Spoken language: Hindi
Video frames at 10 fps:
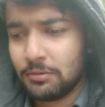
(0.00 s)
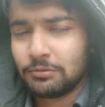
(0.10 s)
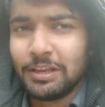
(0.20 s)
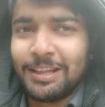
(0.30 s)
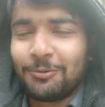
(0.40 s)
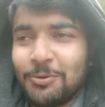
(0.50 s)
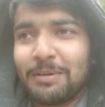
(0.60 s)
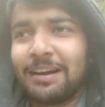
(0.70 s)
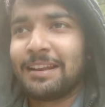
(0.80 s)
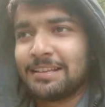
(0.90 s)
ज़्यादा कोई
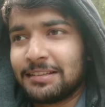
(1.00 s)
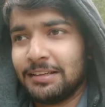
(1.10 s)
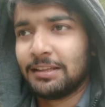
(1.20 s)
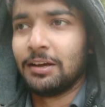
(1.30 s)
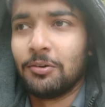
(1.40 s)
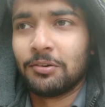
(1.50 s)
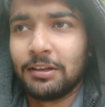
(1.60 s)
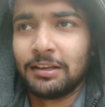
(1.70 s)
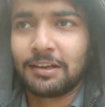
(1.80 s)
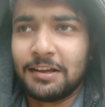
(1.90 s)
बड़ा टास्क नहीं था
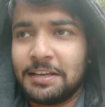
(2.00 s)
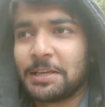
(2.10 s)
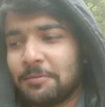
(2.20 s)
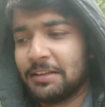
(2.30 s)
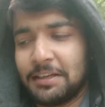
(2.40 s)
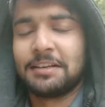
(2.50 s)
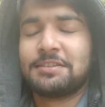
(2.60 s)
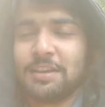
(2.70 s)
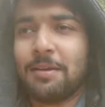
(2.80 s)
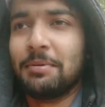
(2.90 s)
और खाने के बाद अगर
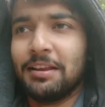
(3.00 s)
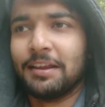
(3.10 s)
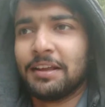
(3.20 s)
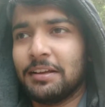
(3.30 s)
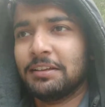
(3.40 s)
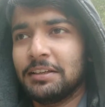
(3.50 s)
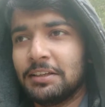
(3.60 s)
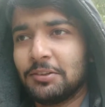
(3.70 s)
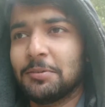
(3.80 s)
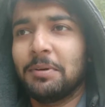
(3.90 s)
चाय मिल जाए ना
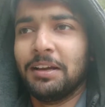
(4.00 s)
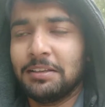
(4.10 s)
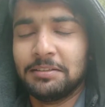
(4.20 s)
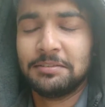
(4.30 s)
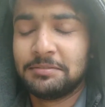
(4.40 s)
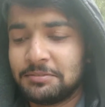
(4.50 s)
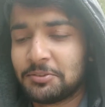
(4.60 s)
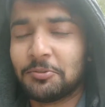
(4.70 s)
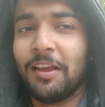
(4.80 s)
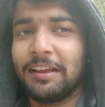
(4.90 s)
तो भाई
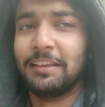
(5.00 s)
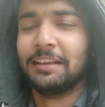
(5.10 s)
स्वैग ही